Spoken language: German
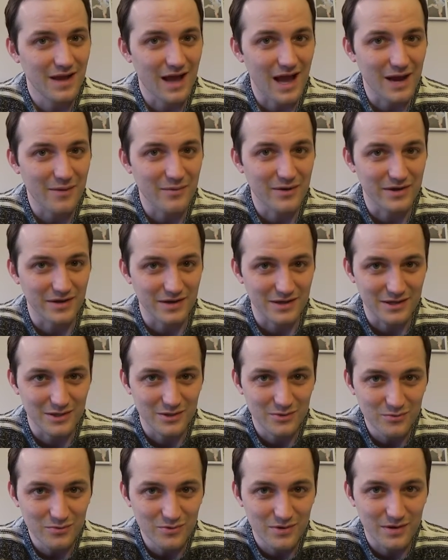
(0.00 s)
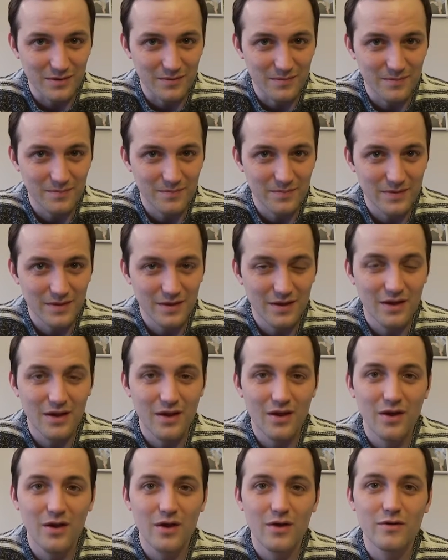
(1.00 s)
Aber nicht nur.
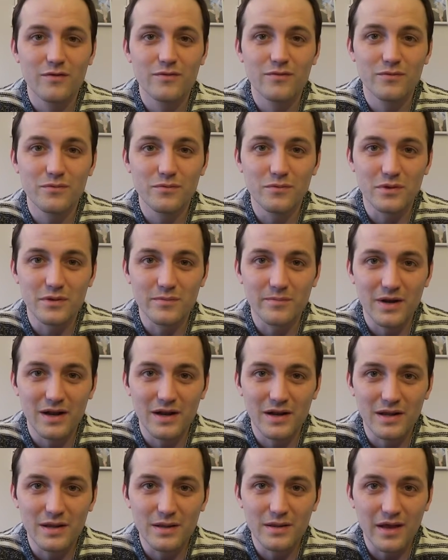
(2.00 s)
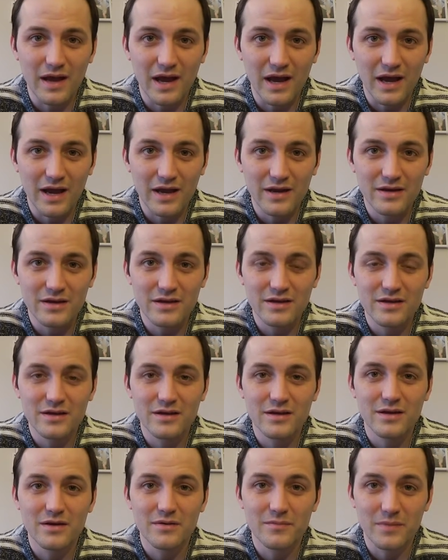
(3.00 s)
Fußball ist eine,
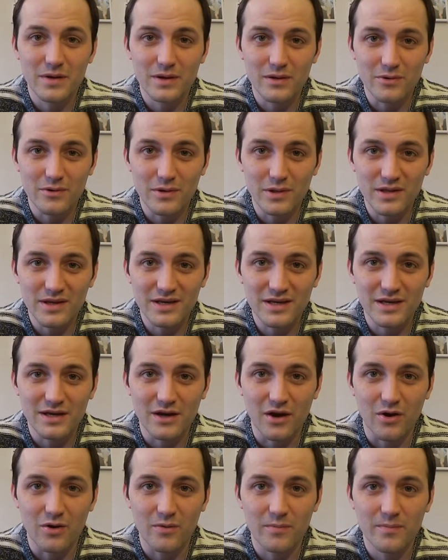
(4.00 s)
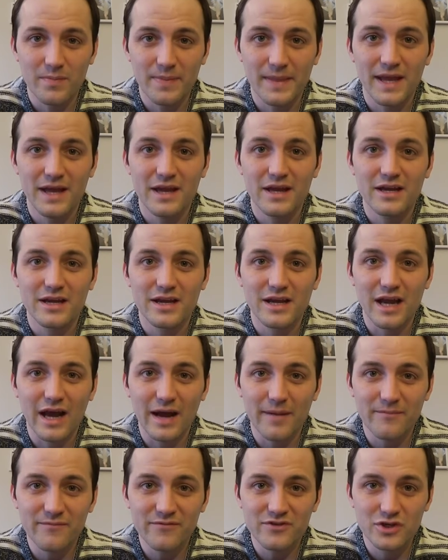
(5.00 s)
man soll es nicht glauben,
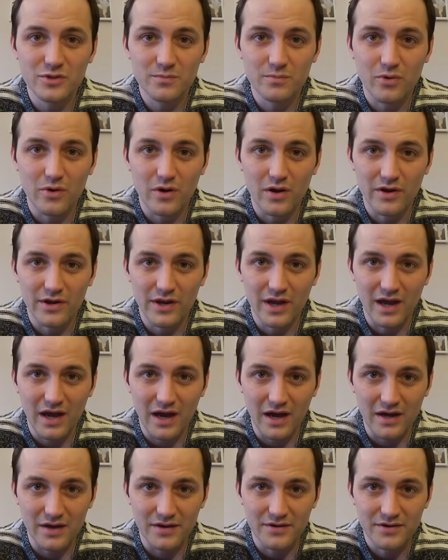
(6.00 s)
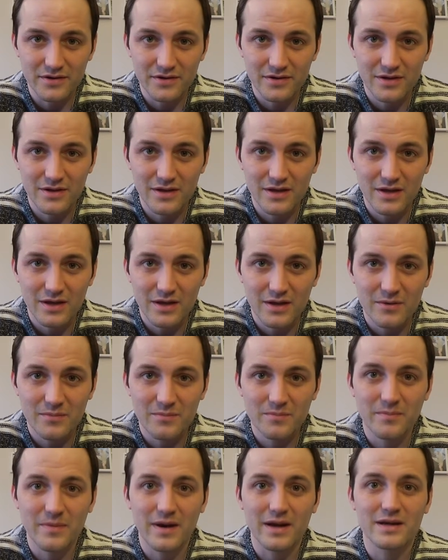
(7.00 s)
Kampfsportart.
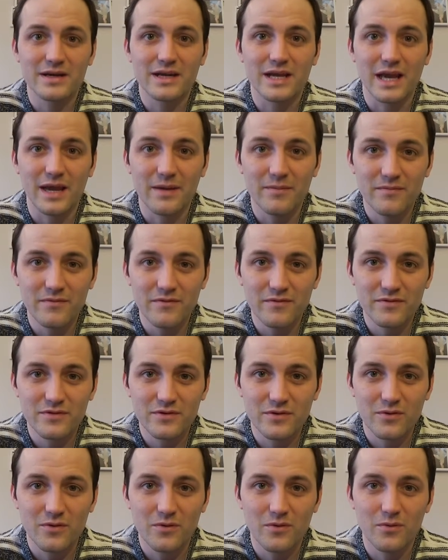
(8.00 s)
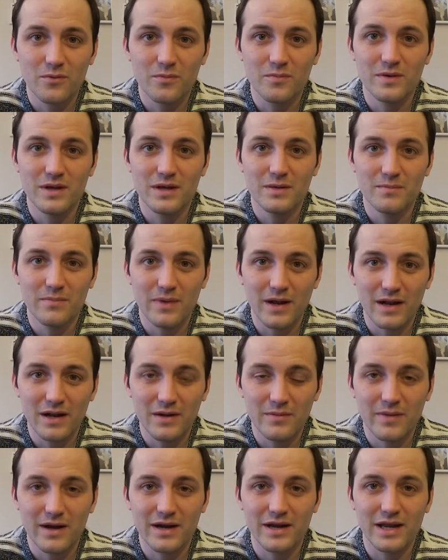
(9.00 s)
Man kämpft um den
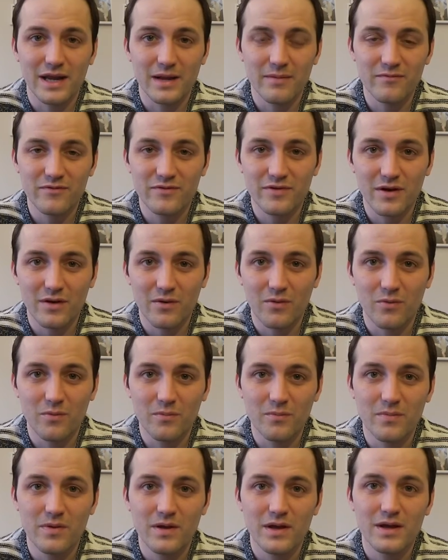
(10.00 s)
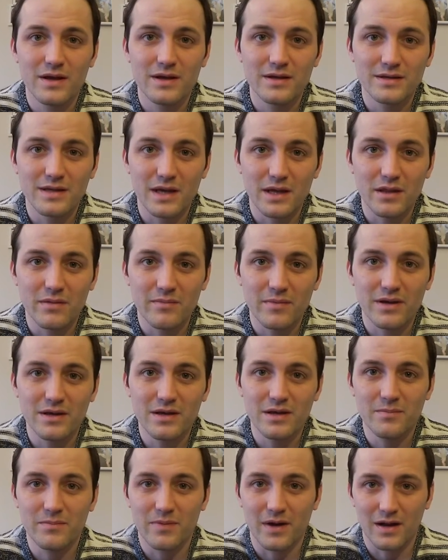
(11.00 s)
Ball. Man kämpft darum, dass
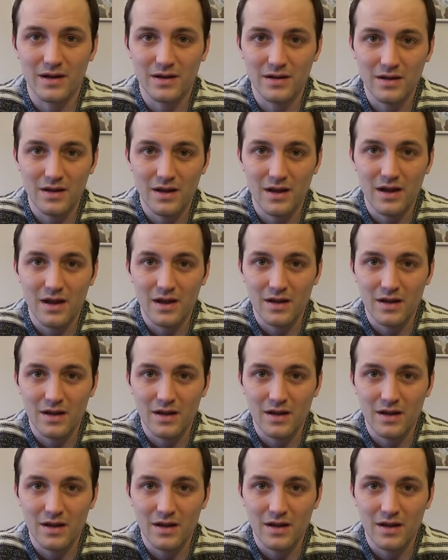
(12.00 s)
man den Ball